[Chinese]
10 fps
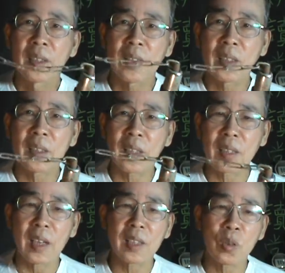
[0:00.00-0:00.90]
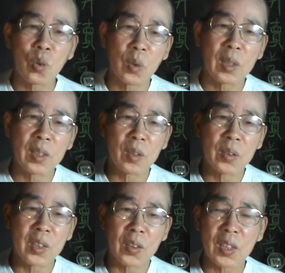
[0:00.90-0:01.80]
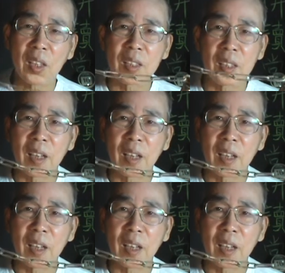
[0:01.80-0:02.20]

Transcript: 那个时候，当时出了那种小册子